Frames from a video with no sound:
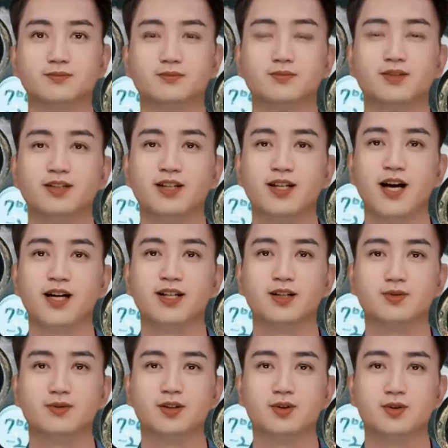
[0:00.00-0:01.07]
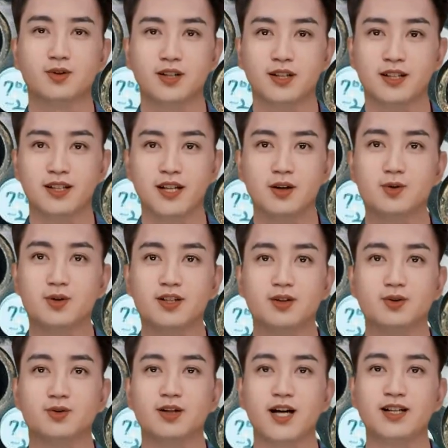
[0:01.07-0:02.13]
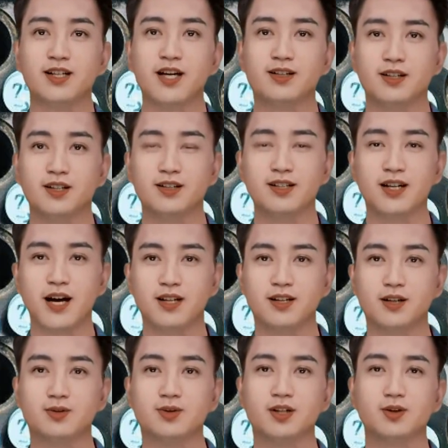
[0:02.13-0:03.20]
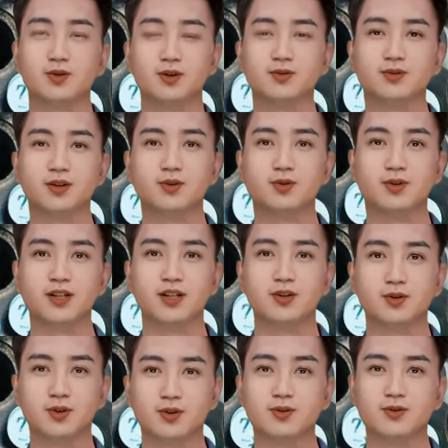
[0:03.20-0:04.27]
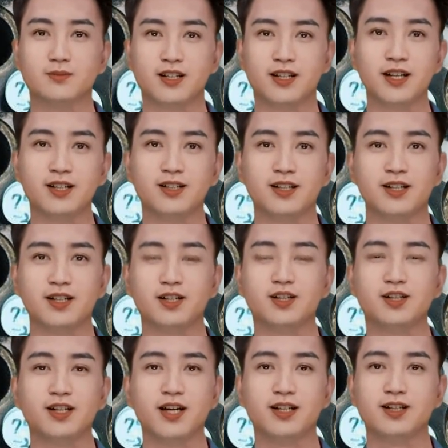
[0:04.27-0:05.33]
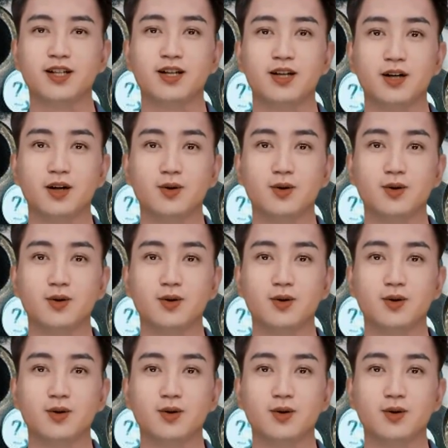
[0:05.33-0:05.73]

近年来，屏东可可在国际舞台大放异彩，被视为屏东县最具发展潜力之产业。